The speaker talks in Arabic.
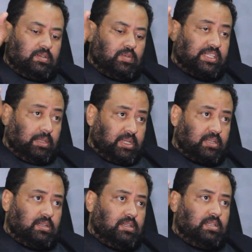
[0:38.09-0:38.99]
ولاد
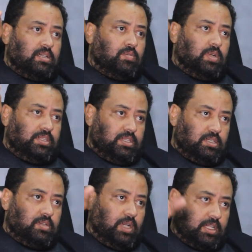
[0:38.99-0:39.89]
عمر
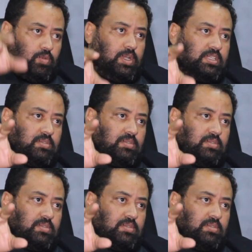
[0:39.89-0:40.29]
واحد واحد الواد